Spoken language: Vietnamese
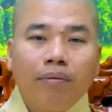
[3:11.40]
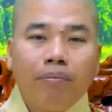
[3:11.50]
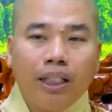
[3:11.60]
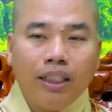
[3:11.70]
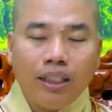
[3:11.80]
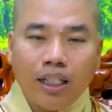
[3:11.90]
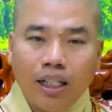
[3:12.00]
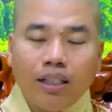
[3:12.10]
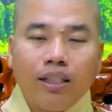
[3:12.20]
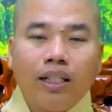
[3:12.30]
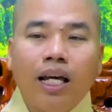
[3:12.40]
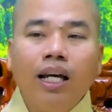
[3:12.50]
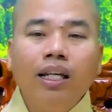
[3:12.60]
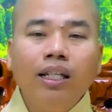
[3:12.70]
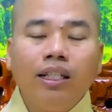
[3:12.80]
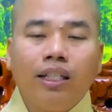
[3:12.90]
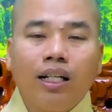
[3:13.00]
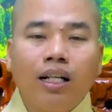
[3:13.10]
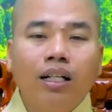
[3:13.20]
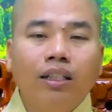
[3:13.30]
mình à, để ý
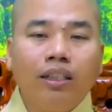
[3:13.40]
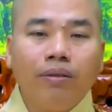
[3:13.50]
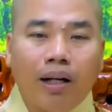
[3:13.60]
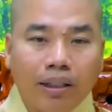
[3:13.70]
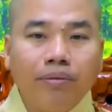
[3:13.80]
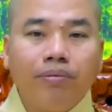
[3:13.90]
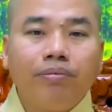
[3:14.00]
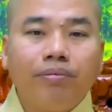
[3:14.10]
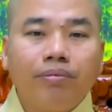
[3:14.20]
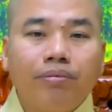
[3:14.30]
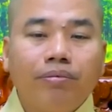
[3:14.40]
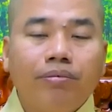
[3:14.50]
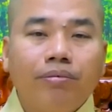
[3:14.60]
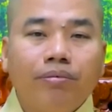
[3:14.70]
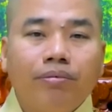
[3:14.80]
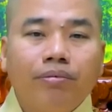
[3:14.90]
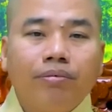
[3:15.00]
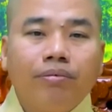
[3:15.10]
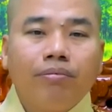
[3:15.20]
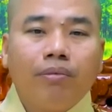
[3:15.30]
những người như vậy
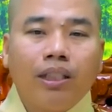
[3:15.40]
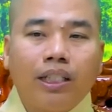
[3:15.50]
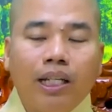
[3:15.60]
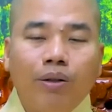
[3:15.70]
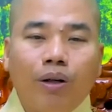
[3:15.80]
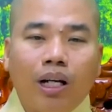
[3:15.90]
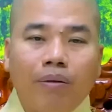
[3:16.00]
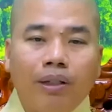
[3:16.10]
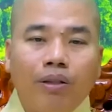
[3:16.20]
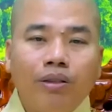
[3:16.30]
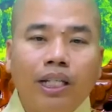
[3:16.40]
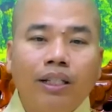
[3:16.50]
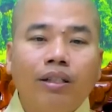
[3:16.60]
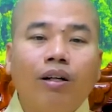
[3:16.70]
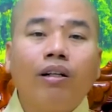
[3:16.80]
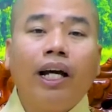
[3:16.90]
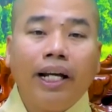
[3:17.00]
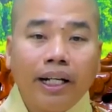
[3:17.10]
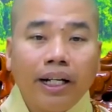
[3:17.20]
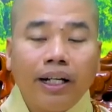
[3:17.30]
mình kêu họ là mình nói chuyện cho rõ
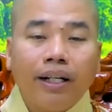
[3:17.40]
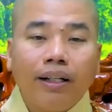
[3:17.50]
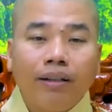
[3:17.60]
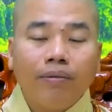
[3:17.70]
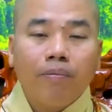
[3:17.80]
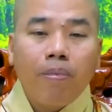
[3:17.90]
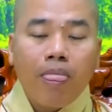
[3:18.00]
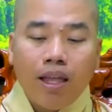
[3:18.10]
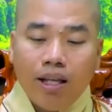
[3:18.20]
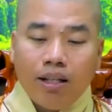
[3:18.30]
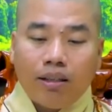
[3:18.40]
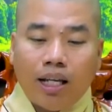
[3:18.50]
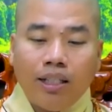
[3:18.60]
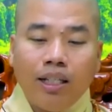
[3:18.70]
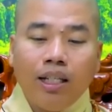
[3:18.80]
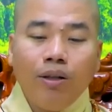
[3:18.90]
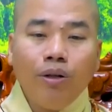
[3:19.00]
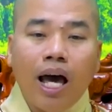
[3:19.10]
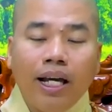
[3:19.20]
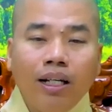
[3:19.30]
ràng tại vì nếu
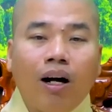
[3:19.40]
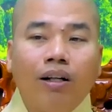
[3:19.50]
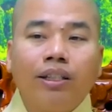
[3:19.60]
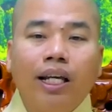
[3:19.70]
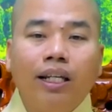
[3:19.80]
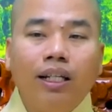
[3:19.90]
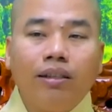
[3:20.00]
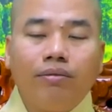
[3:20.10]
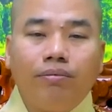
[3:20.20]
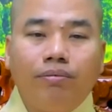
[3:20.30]
để họ vậy á